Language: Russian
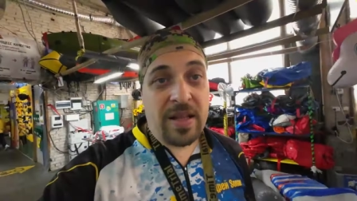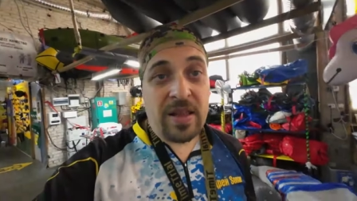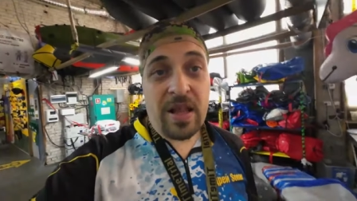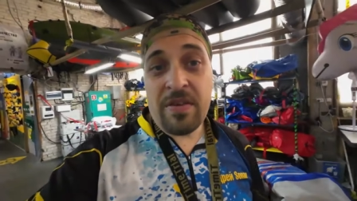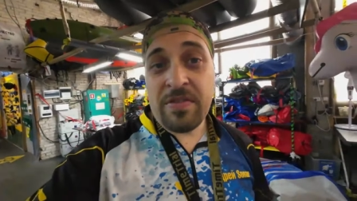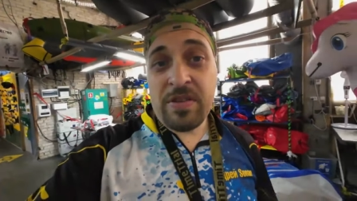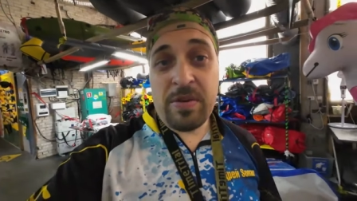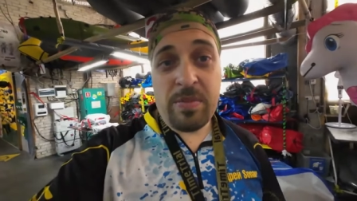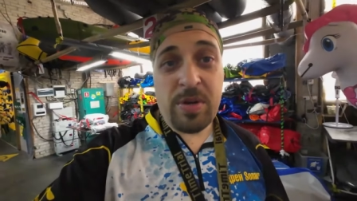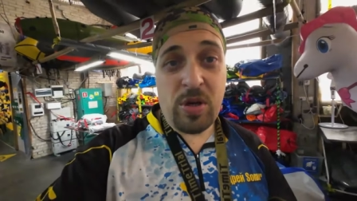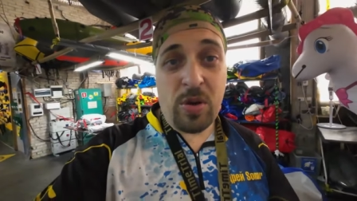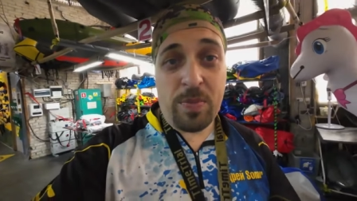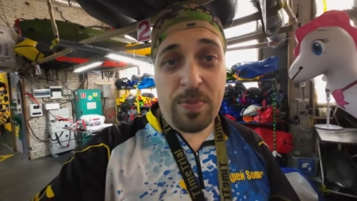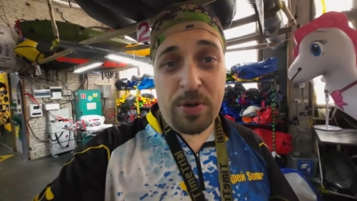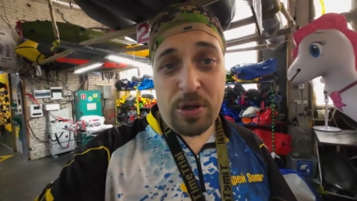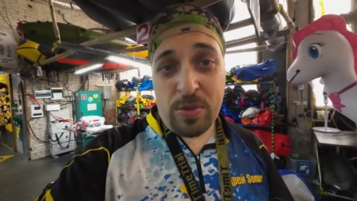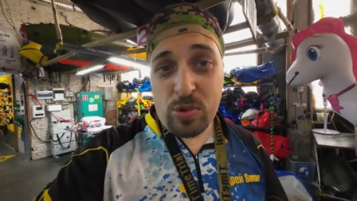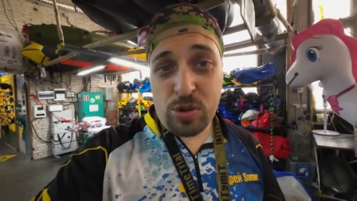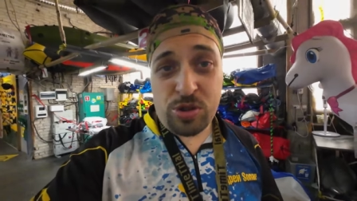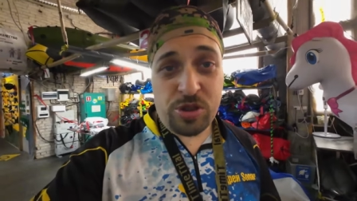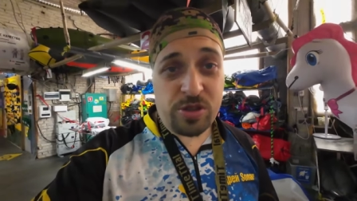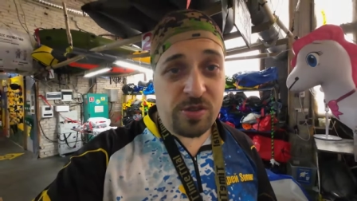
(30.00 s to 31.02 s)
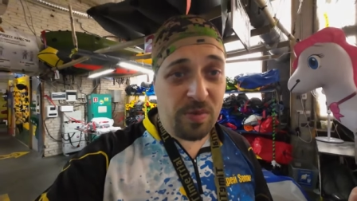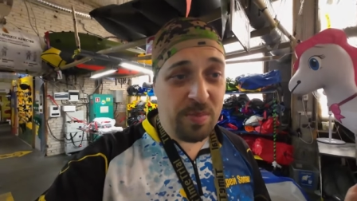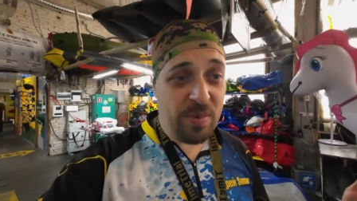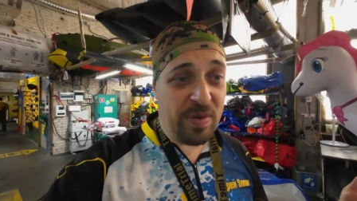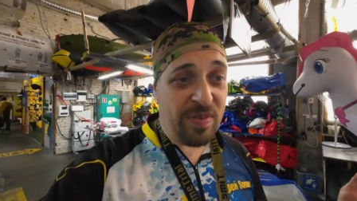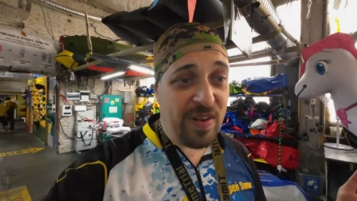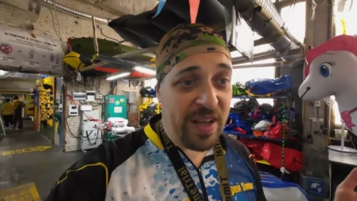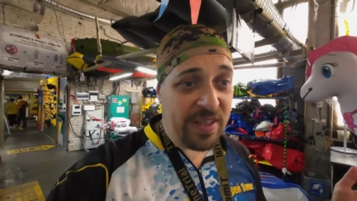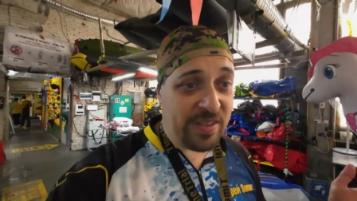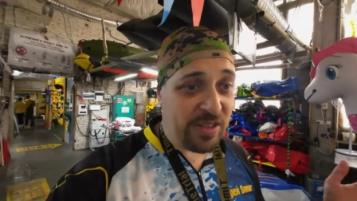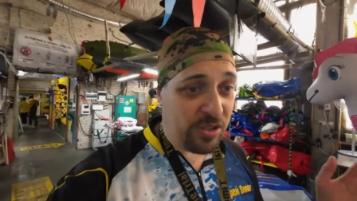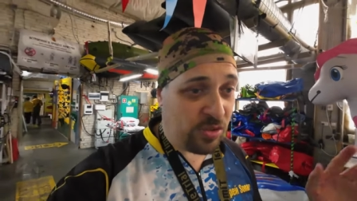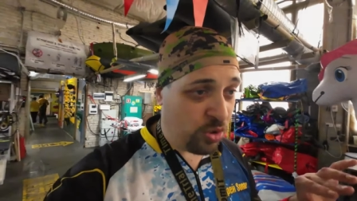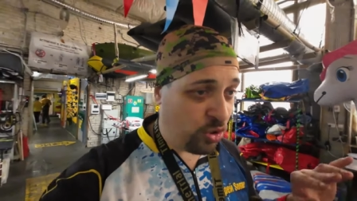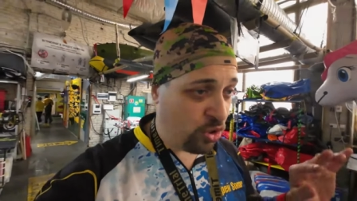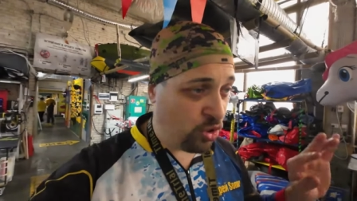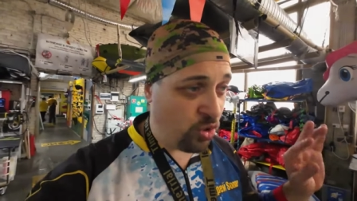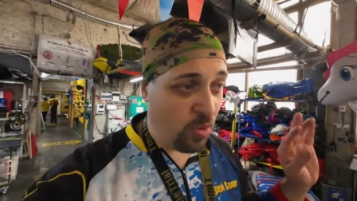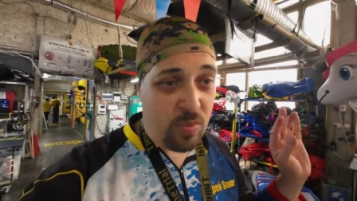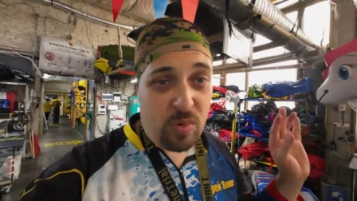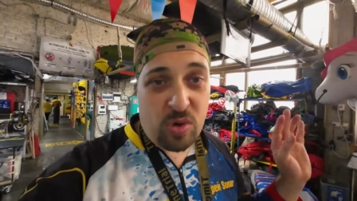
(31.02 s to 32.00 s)
Главным ее преимуществом является то,
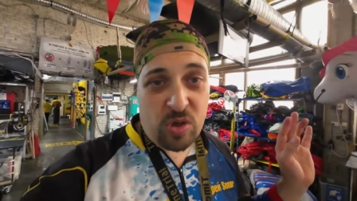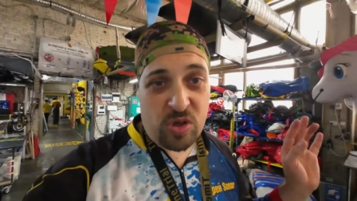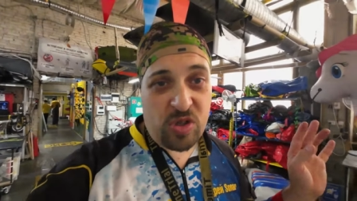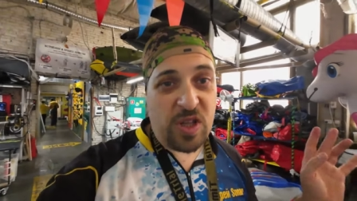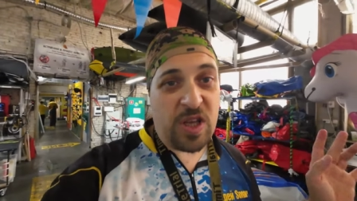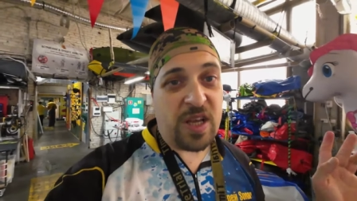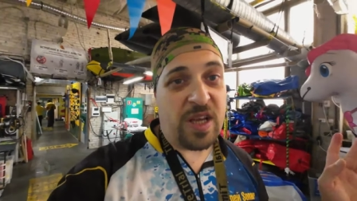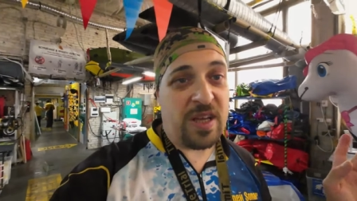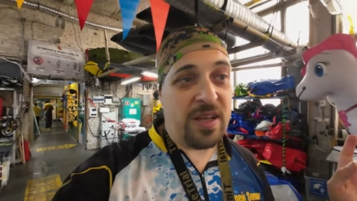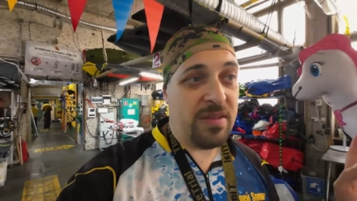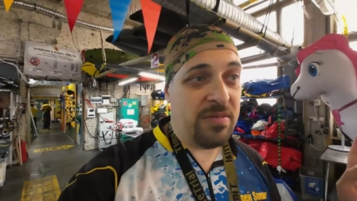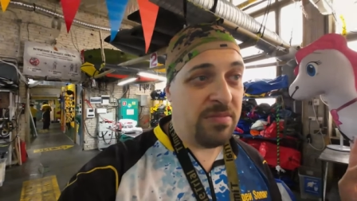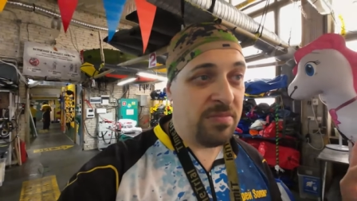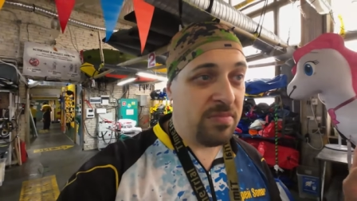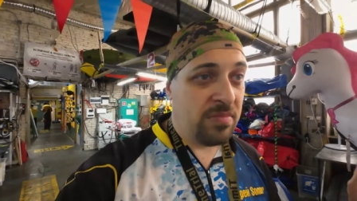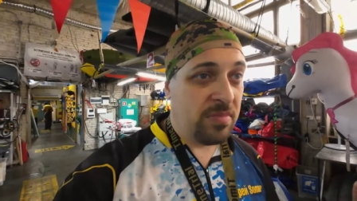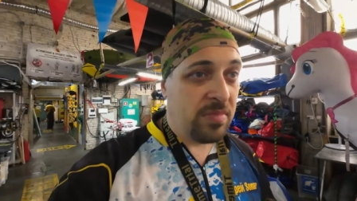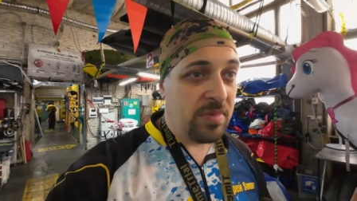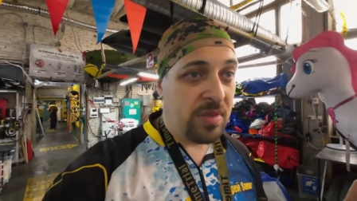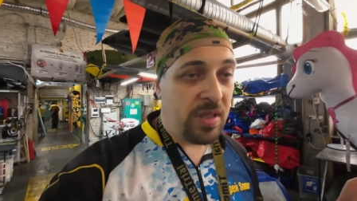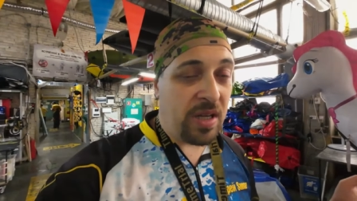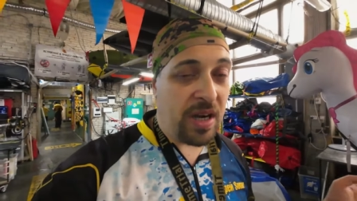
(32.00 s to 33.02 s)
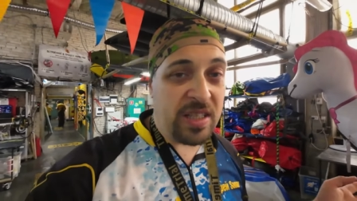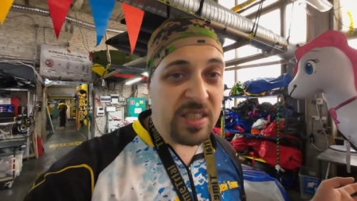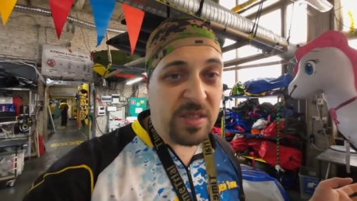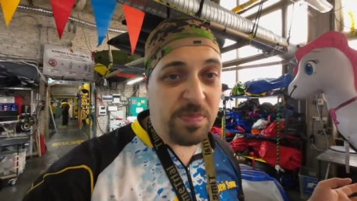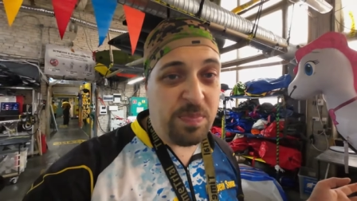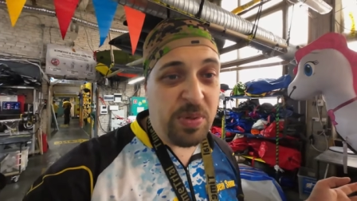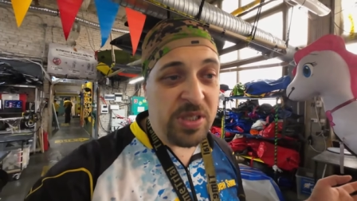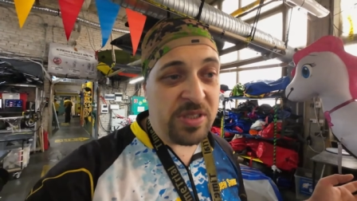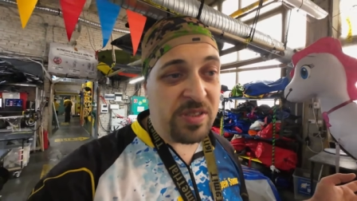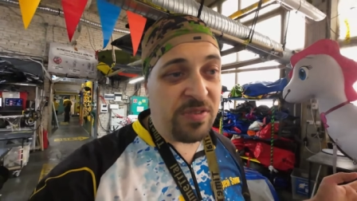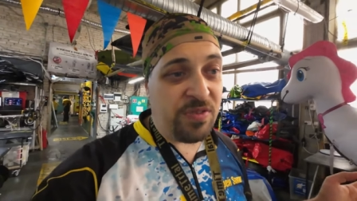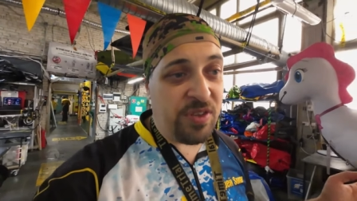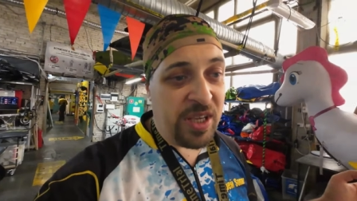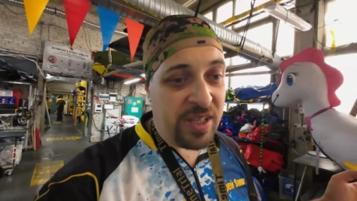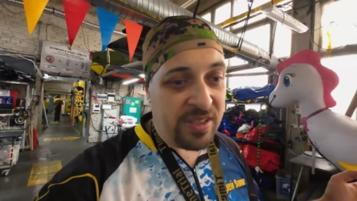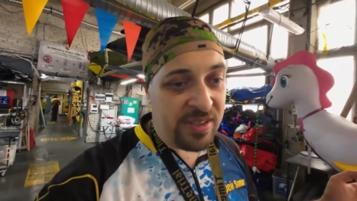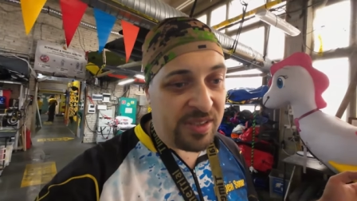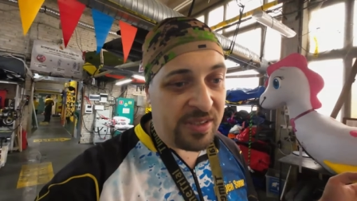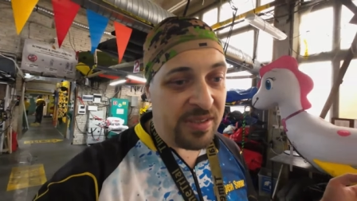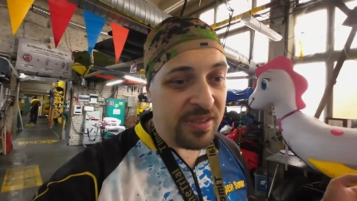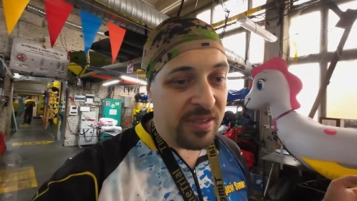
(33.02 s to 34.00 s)
что можно разбить
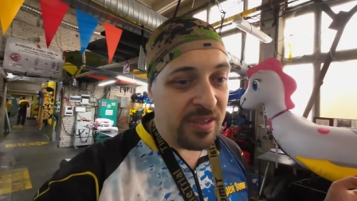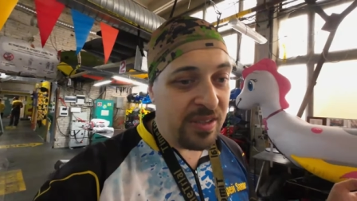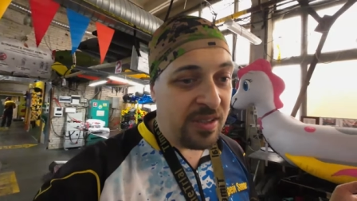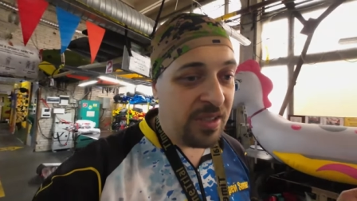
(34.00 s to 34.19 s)
вес